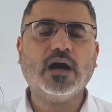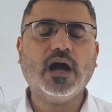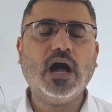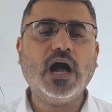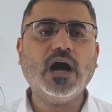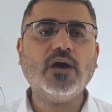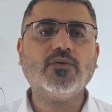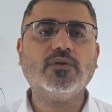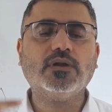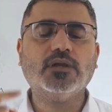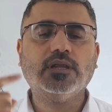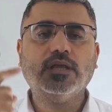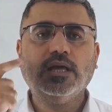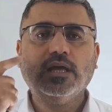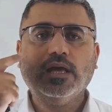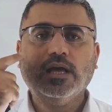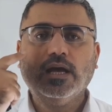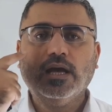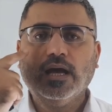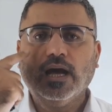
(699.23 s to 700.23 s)
احاول
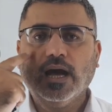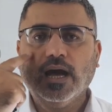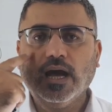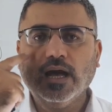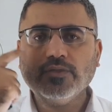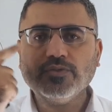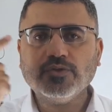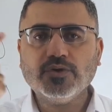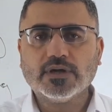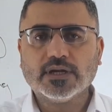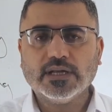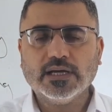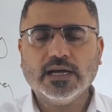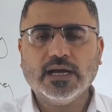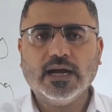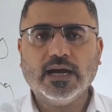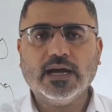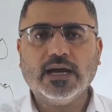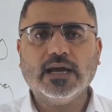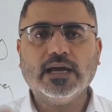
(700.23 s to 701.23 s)
انظر
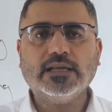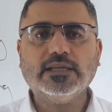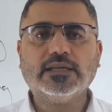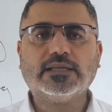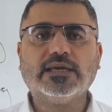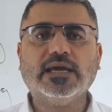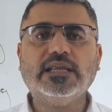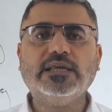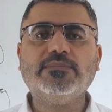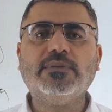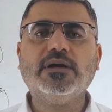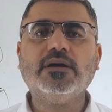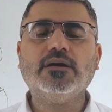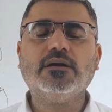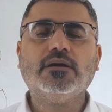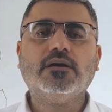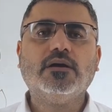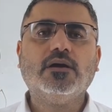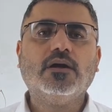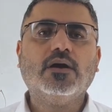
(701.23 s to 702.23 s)
للكلمه
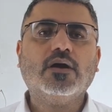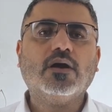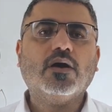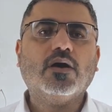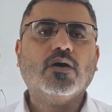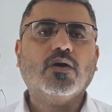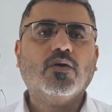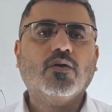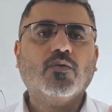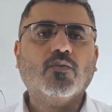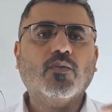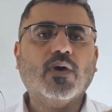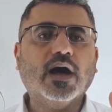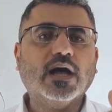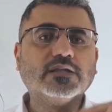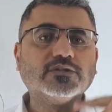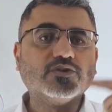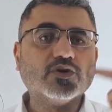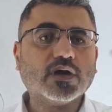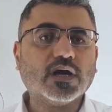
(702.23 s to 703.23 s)

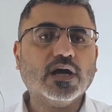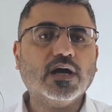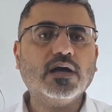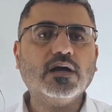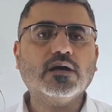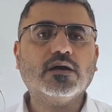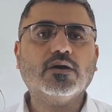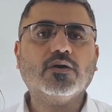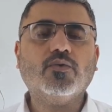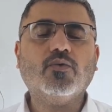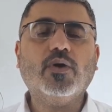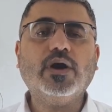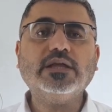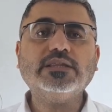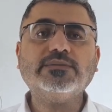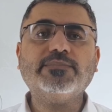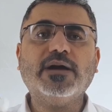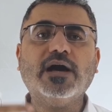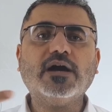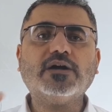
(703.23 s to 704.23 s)
وانطقها
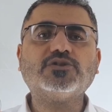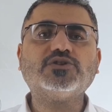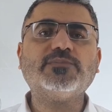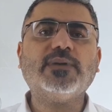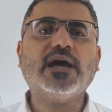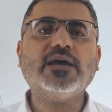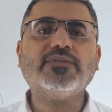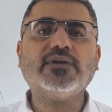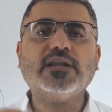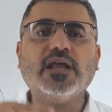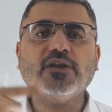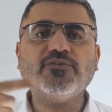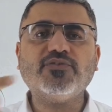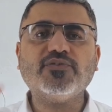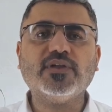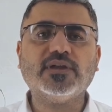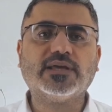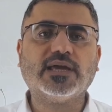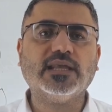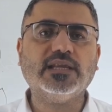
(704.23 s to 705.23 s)
وعندما اكتب ايضا الفظ
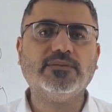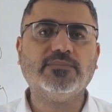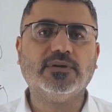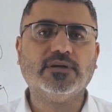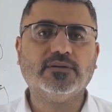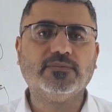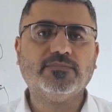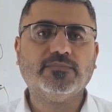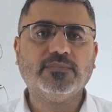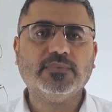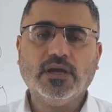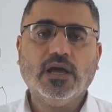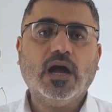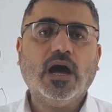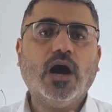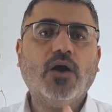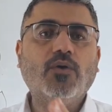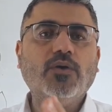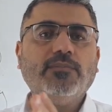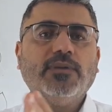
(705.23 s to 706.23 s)
الكلمه
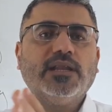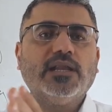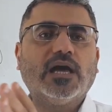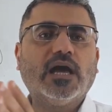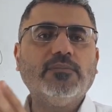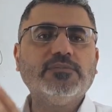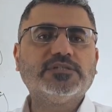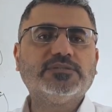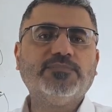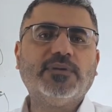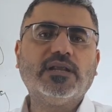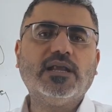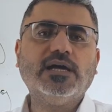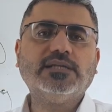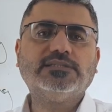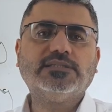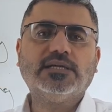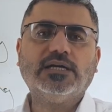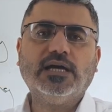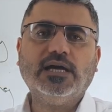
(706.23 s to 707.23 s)
اول مره خمس
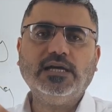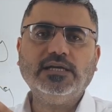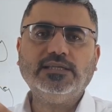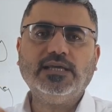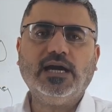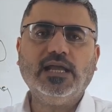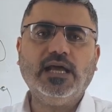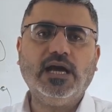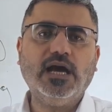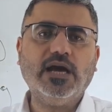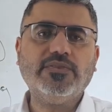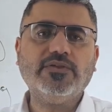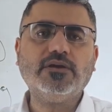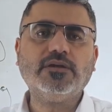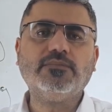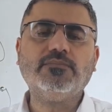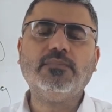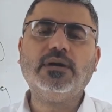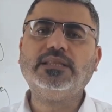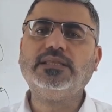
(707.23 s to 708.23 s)
مرات اعيدها على الحاضر
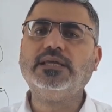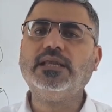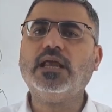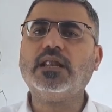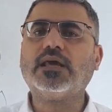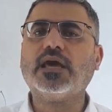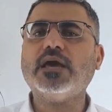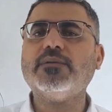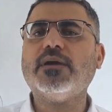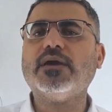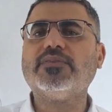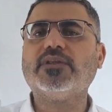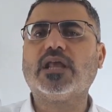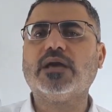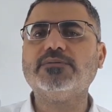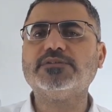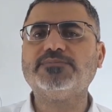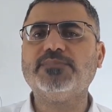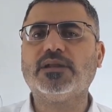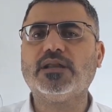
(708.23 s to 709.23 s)
بعدين على الغائب ايضا
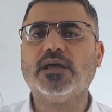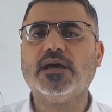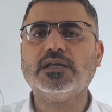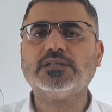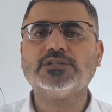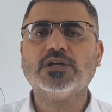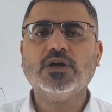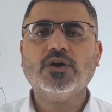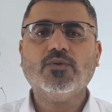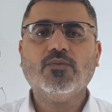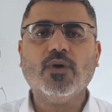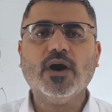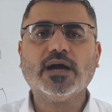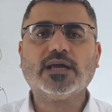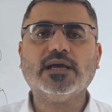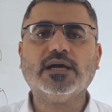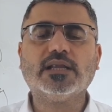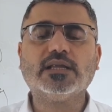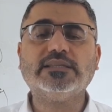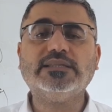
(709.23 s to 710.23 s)
خمس مرات
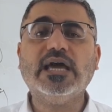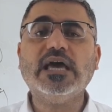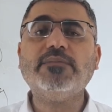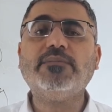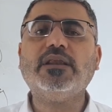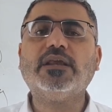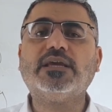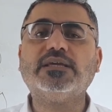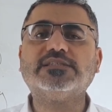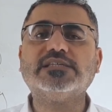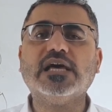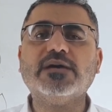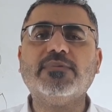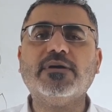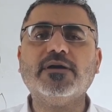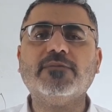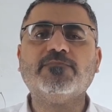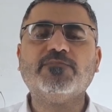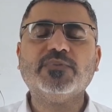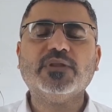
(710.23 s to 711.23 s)
واكرر دائما
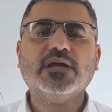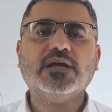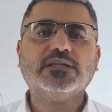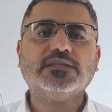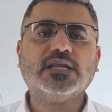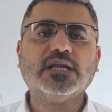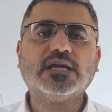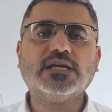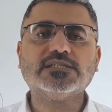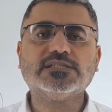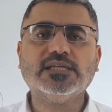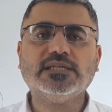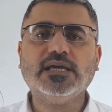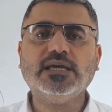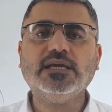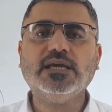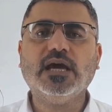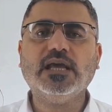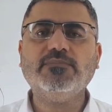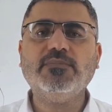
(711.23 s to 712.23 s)
الكتابه تركز
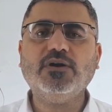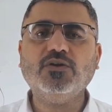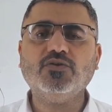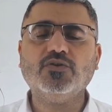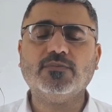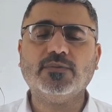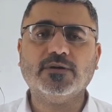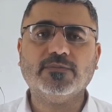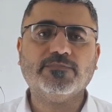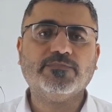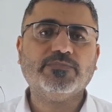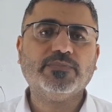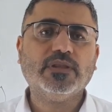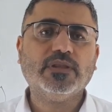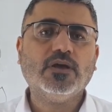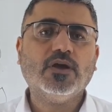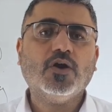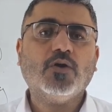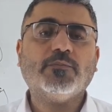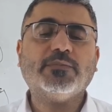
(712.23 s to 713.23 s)
لدي المعلومه
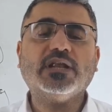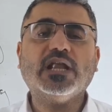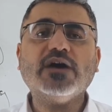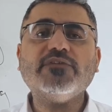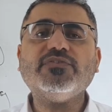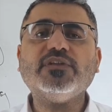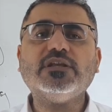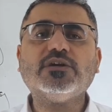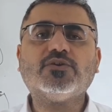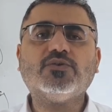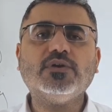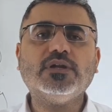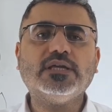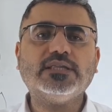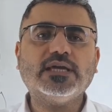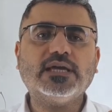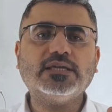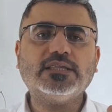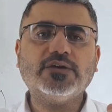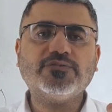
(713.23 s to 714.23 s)
من الافضل يكون
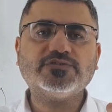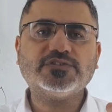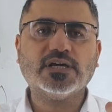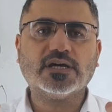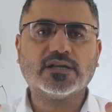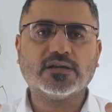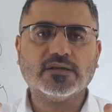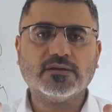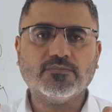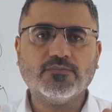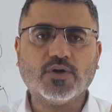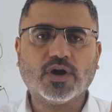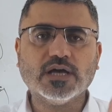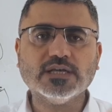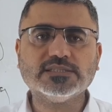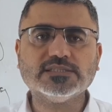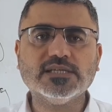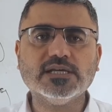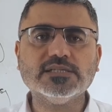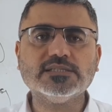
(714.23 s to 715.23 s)
لدي دفتر
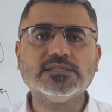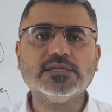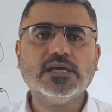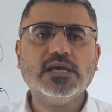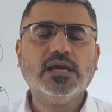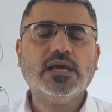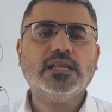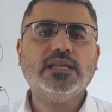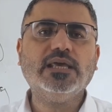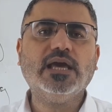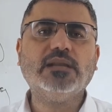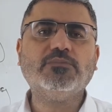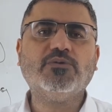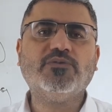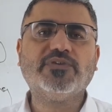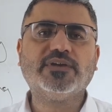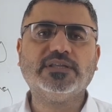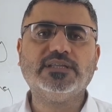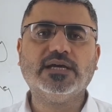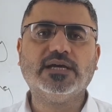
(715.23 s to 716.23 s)
مخصص
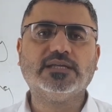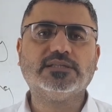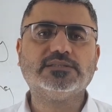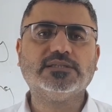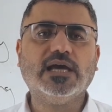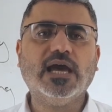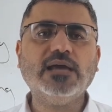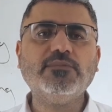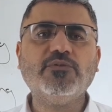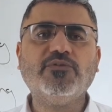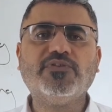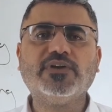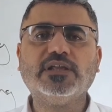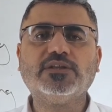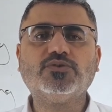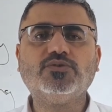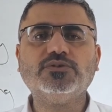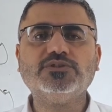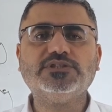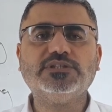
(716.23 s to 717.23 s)
للمفردات اي مفرد
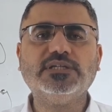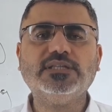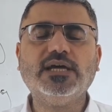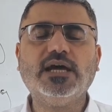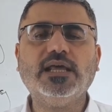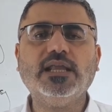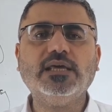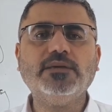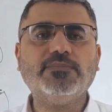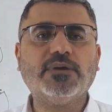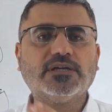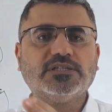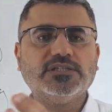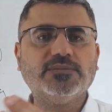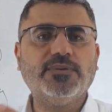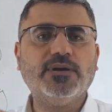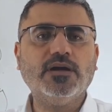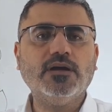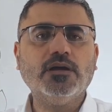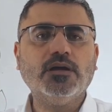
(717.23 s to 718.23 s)
تكون جديده علي
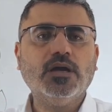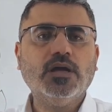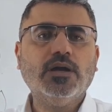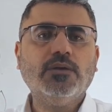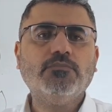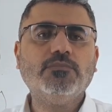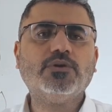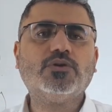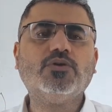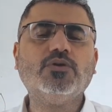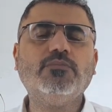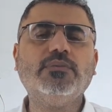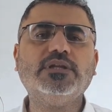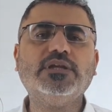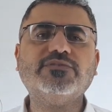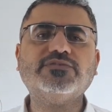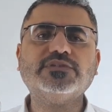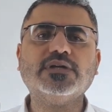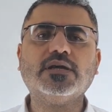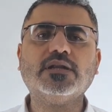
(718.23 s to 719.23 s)
بكتبها بيكون
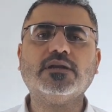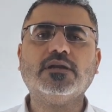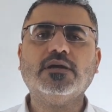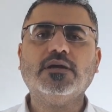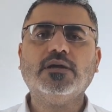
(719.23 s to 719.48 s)
بدفتر